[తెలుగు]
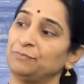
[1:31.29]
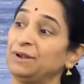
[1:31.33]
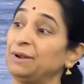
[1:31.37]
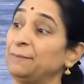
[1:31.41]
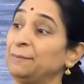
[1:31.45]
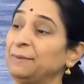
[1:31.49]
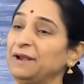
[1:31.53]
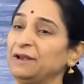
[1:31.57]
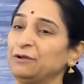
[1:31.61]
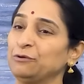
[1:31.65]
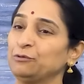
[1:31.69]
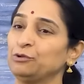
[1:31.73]

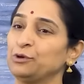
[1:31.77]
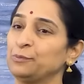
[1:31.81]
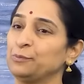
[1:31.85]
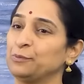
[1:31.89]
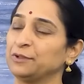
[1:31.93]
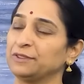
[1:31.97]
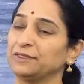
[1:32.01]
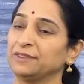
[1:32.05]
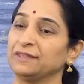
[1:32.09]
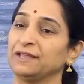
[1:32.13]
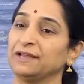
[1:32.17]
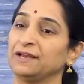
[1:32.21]
పిల్ల పెళ్లి
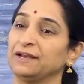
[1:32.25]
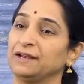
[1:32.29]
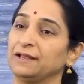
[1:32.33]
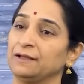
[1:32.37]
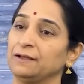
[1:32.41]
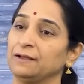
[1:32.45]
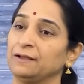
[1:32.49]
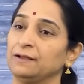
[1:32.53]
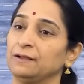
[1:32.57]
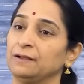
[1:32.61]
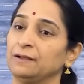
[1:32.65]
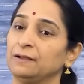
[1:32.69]
కుదిరిపోతుంది ఇక్కడ
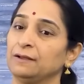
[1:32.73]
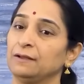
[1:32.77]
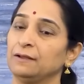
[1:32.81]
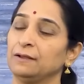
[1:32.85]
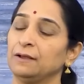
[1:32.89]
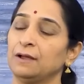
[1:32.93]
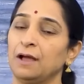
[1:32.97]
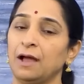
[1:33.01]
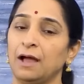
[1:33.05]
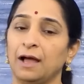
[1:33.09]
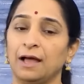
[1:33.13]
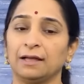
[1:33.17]

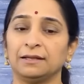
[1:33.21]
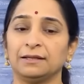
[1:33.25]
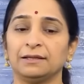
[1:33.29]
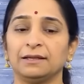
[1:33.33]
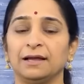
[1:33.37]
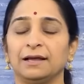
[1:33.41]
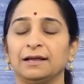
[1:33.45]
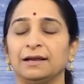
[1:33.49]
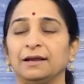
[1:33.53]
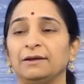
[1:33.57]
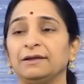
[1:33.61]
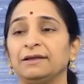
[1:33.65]

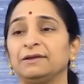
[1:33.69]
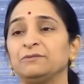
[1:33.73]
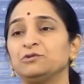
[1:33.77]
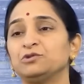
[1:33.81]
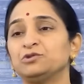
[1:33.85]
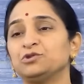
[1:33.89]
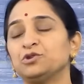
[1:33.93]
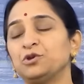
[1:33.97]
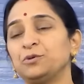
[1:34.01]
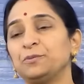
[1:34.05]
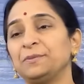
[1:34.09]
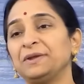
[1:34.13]
అది అలా ఈ
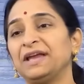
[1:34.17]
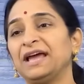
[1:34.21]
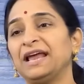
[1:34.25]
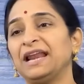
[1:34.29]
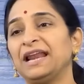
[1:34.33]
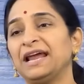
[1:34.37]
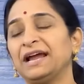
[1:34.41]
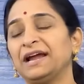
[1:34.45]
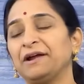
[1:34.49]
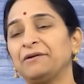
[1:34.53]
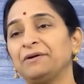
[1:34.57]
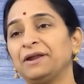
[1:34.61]

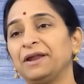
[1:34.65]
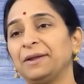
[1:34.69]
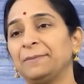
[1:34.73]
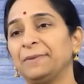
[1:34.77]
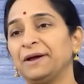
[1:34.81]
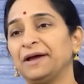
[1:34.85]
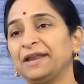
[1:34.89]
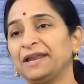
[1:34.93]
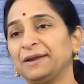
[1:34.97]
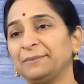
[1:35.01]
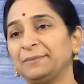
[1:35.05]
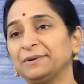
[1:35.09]
ఉసూర్మియాల్లాగా ఉండే
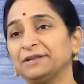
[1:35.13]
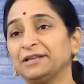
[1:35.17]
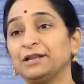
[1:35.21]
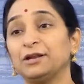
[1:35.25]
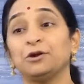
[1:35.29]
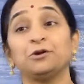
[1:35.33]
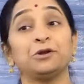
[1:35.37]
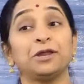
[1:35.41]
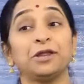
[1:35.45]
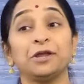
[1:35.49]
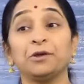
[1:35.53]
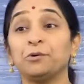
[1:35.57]

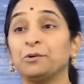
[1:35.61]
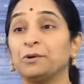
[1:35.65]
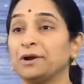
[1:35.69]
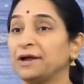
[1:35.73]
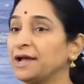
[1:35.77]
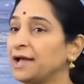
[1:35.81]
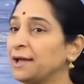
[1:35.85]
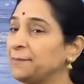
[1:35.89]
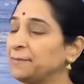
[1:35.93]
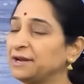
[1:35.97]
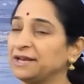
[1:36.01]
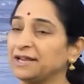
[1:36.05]
భార్యాభర్తలు టింగు
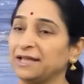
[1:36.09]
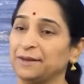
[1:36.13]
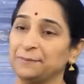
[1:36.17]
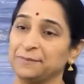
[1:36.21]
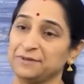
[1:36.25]
రంగామని